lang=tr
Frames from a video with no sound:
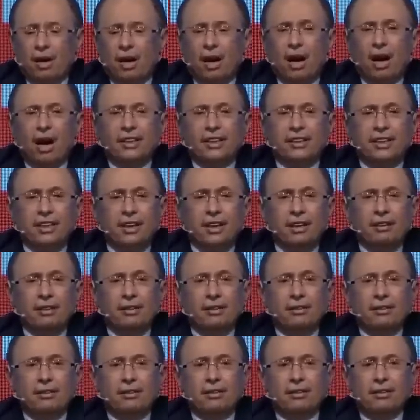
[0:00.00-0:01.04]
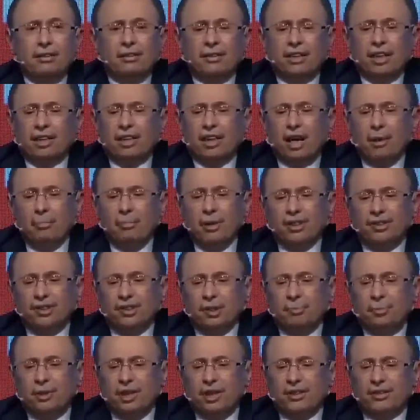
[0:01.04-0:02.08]
adil,
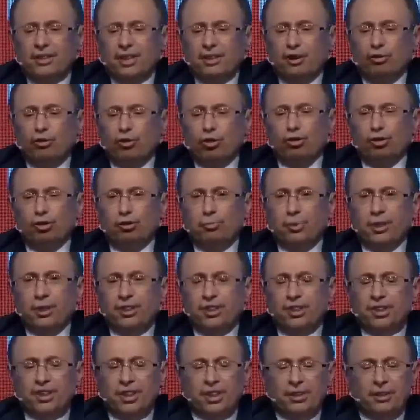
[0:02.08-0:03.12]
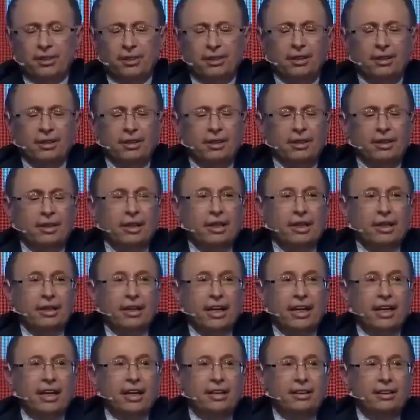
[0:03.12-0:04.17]
rekabetçi piyasanın oluşması için
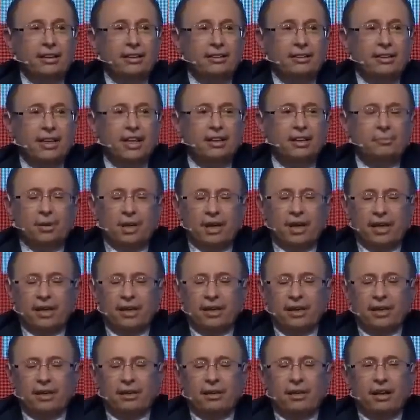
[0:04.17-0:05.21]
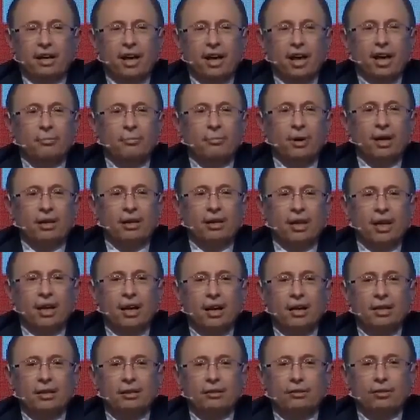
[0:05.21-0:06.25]
gerekli tedbirleri
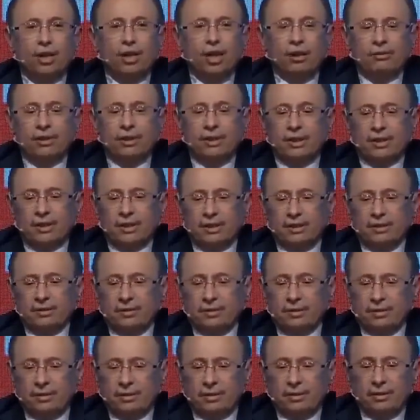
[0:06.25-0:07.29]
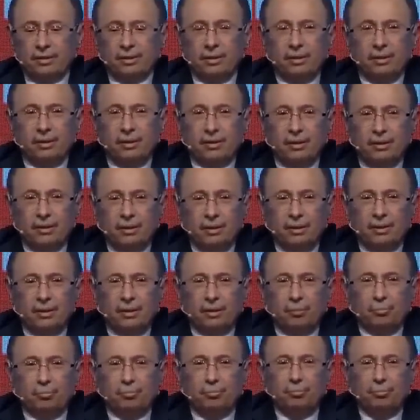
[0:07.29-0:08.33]
almakla görevlidir.
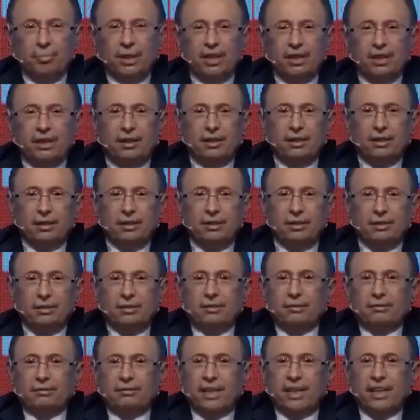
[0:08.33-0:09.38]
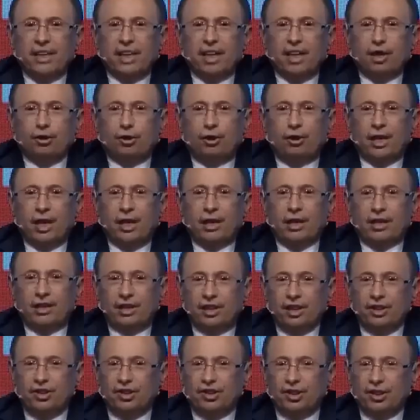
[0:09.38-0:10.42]
Bir veriye göre
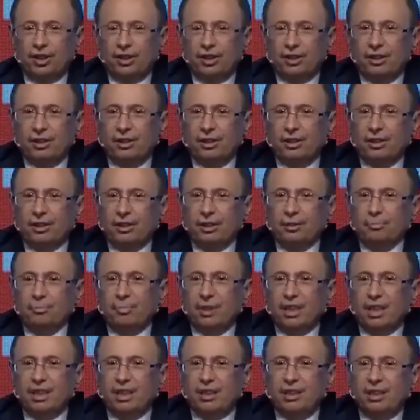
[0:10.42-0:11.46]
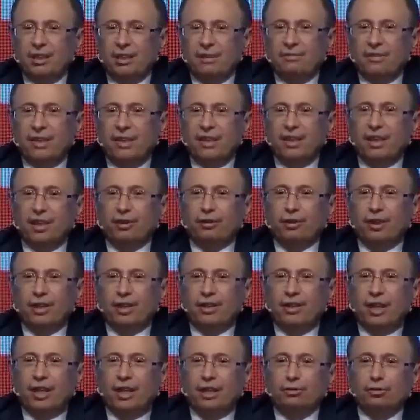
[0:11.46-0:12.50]
ikinci, bir veriye
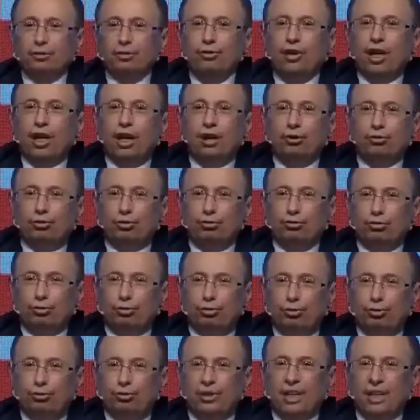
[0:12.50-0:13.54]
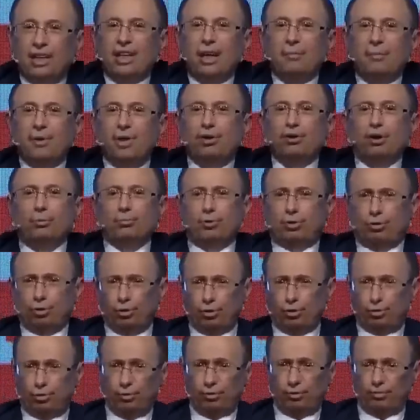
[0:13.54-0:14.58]
göre de dünya üçüncüsüyüz. Ne de biliyor
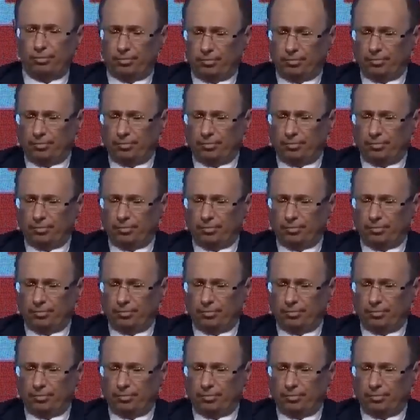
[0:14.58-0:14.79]
musunuz?